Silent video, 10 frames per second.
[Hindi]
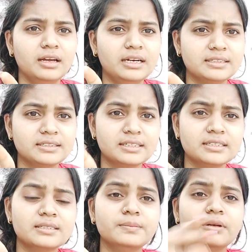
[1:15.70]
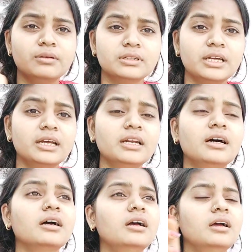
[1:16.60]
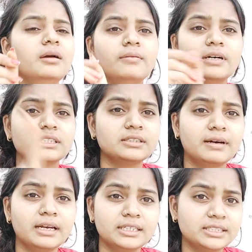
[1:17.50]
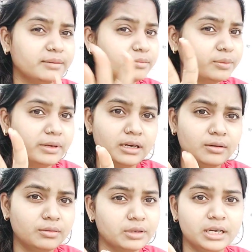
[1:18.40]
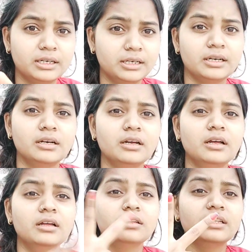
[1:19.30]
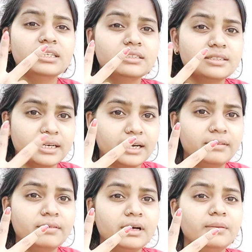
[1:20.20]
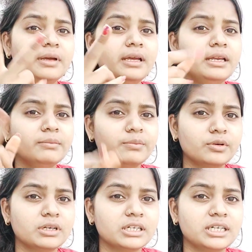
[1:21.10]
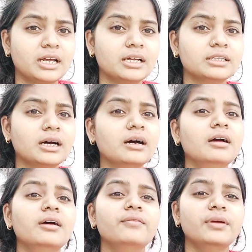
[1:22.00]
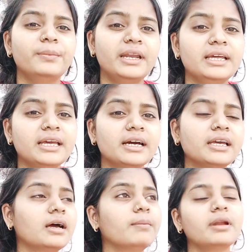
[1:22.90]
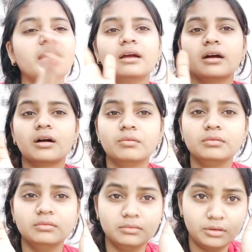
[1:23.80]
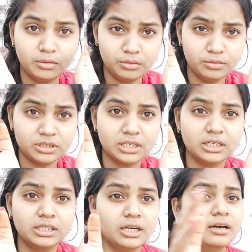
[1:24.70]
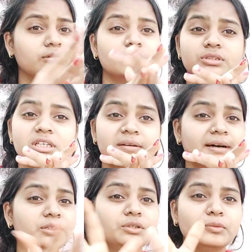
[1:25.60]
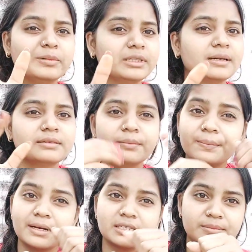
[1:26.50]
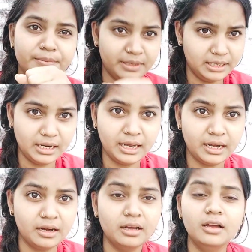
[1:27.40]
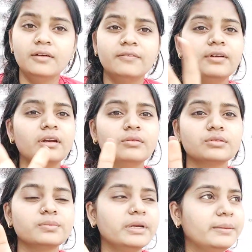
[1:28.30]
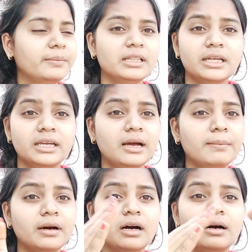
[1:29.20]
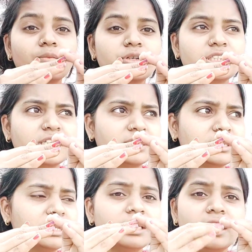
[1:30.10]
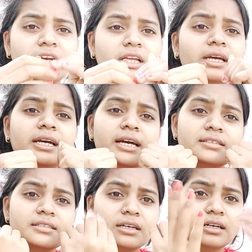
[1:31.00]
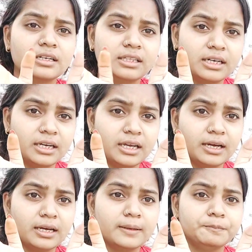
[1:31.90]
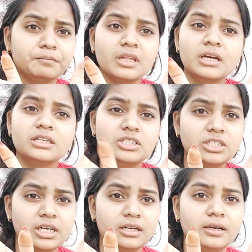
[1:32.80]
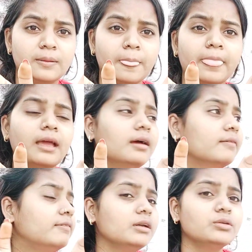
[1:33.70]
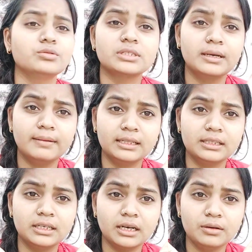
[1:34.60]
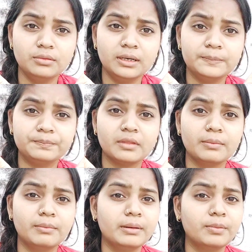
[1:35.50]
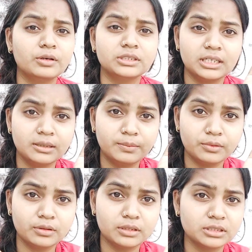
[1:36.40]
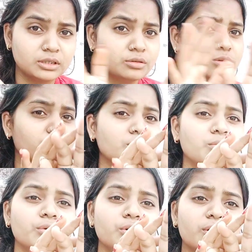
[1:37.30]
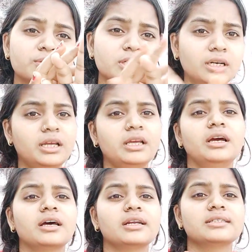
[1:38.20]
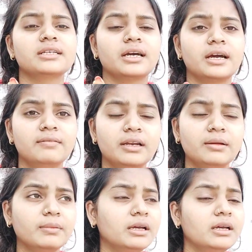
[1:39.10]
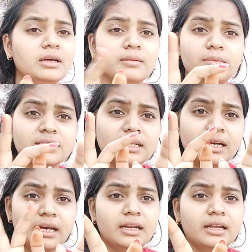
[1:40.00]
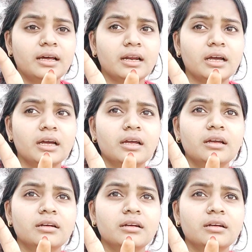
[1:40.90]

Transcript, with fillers: एडसेंस पिन होता है ना फर्स्ट वाला स्टेप तो मेरा हो गया डन देन सेकंड वाले में इन प्रोग्रेस आ रहा था फिर मैंने क्या किया अपना एक अकाउंट क्लोज कर दिया उसके बाद यूट्यूब की तरफ से मेरे पास मेल आया फिर उसमें ये मेल था कि आपका मोनिटाइजेशन के लिए कैंसिल कर दिया गया है चैनल फिर उसके बाद क्या हुआ मैं बहुत ज़्यादा प्रोग्रेस करती हूँ उसमें कोई ऑप्शन नहीं आ रहा है सेकेंड वाले में बस एरर आ रहा है